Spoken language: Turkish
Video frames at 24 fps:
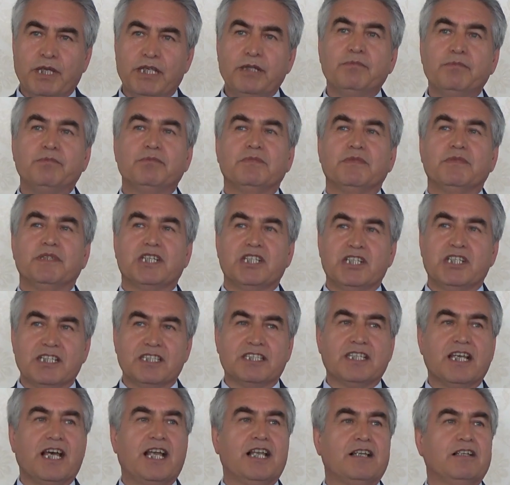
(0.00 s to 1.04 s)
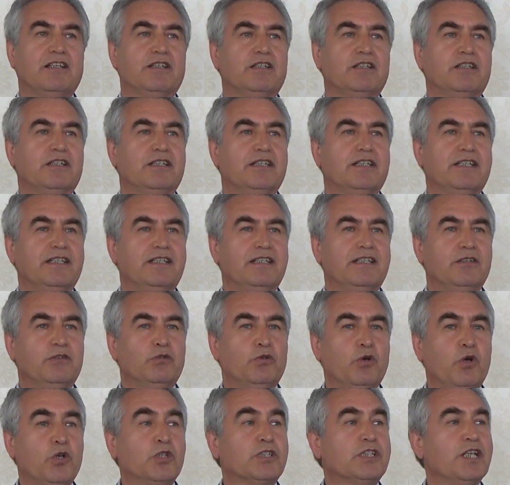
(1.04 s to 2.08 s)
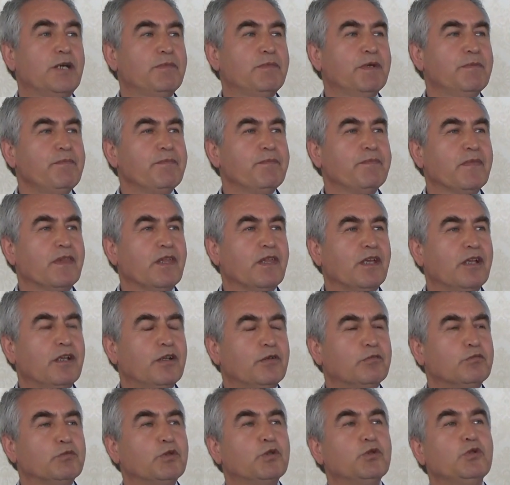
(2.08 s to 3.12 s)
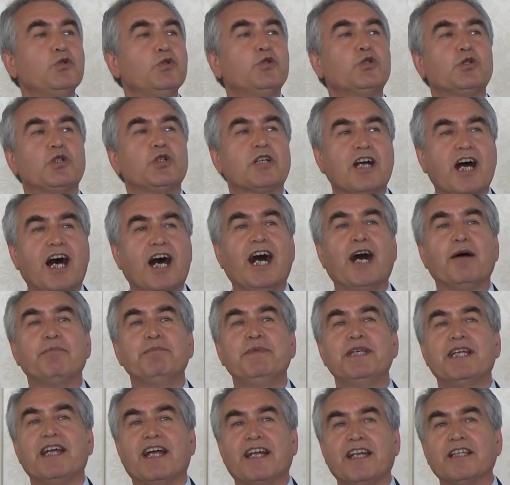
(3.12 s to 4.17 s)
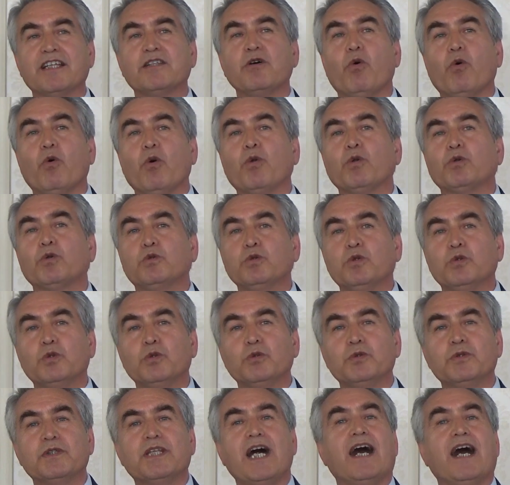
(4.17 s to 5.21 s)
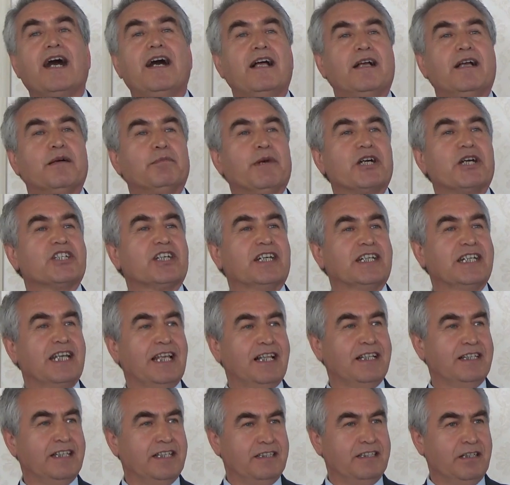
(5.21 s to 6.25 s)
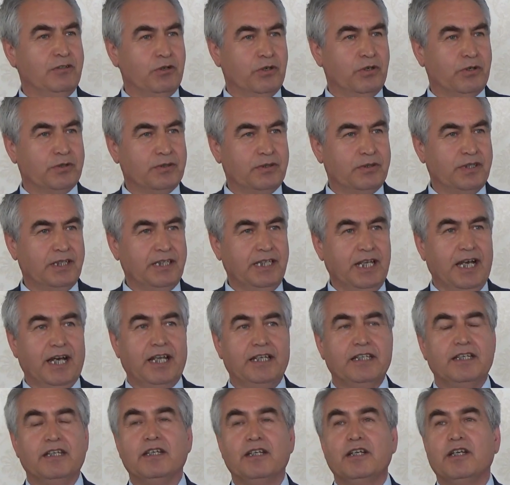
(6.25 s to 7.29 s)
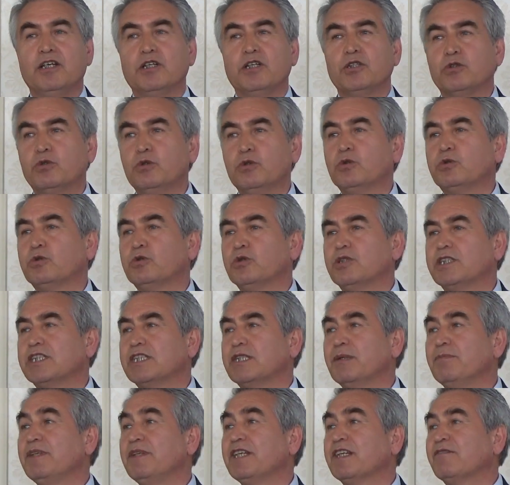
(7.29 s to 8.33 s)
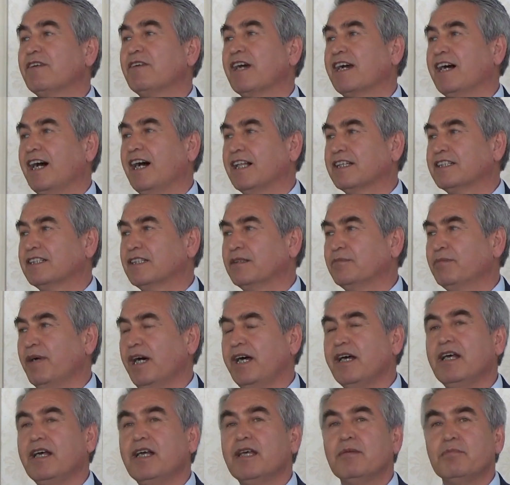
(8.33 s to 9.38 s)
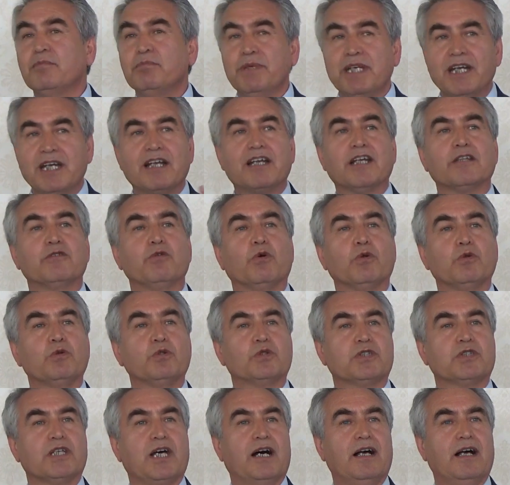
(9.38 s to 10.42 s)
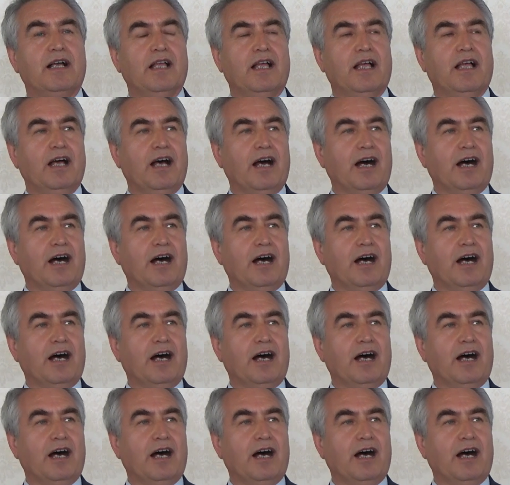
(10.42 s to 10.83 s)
benim kişisel gözlemim bu 3K bir arada olduğunda başarı elde ediliyor. Yani kültür, kimlik ve kalkınma bir arada olursa